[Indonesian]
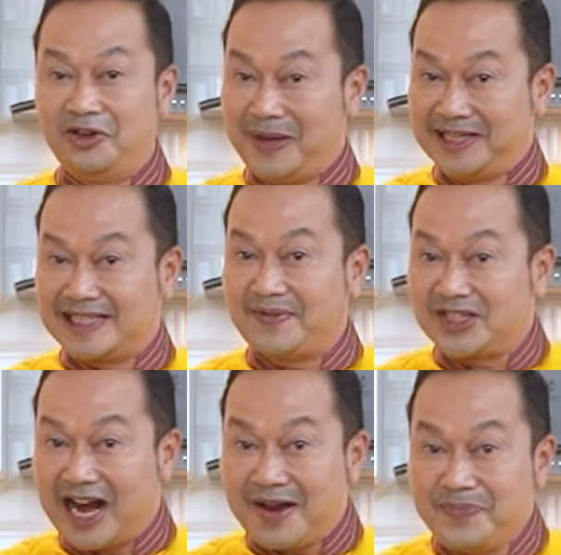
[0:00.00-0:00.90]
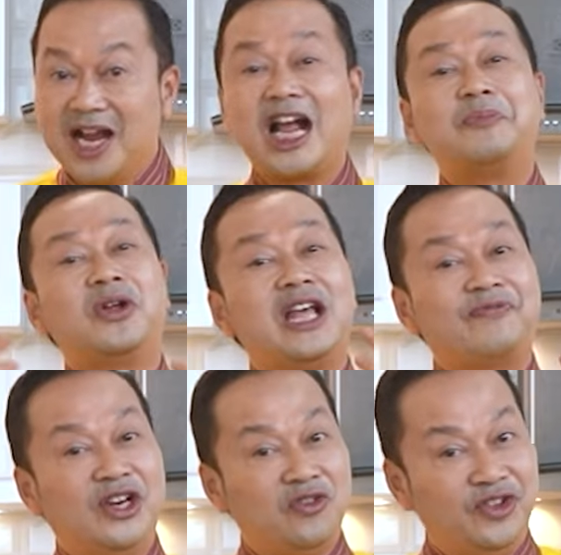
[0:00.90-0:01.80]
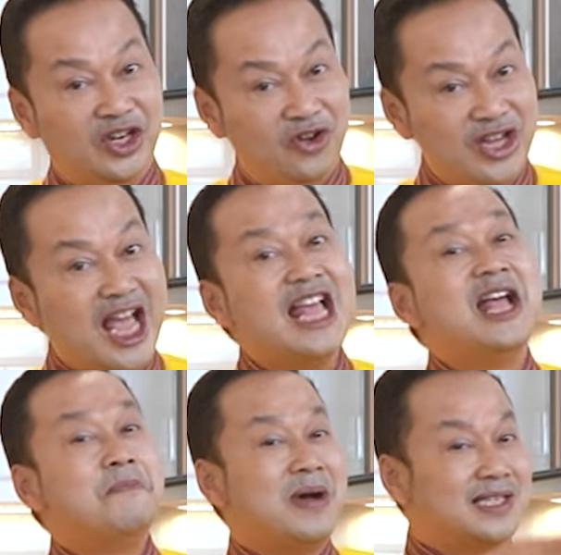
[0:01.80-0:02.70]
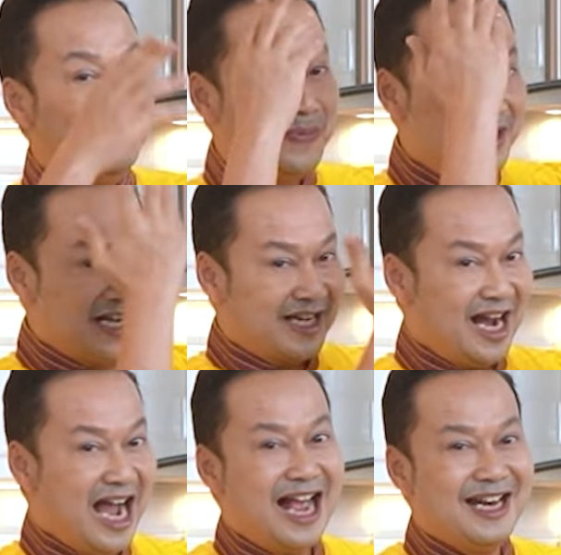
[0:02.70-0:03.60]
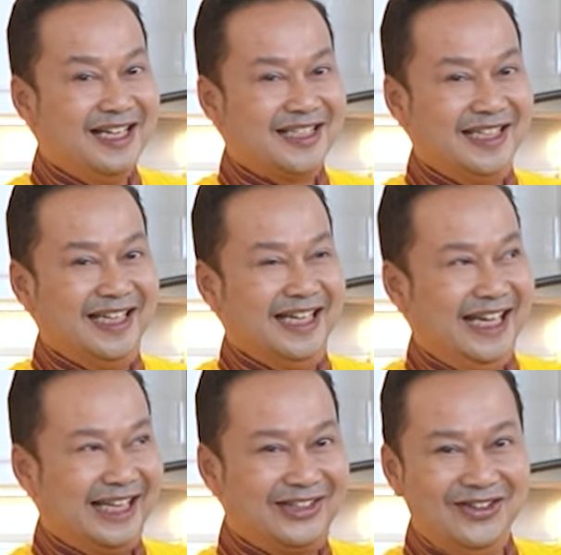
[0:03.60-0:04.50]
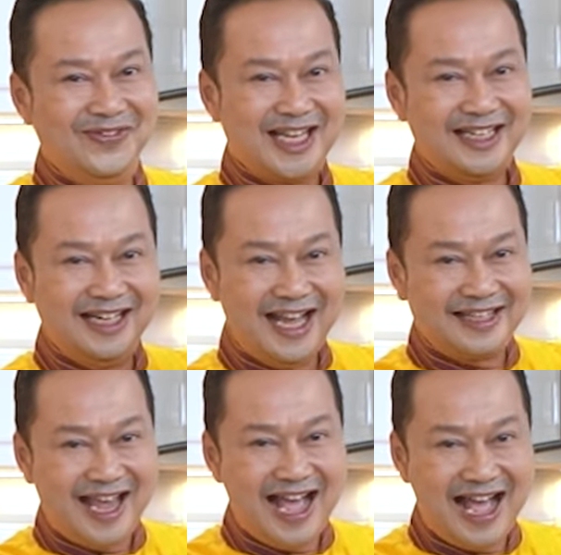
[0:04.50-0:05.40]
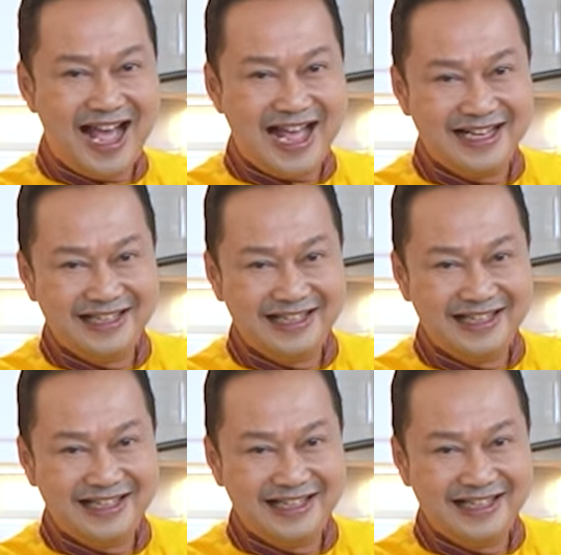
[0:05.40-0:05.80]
Jangan lupa di subscribe kalau mau lihat video-videonya masih banyak yang ada di sini. Tuh bisa dilihat ya.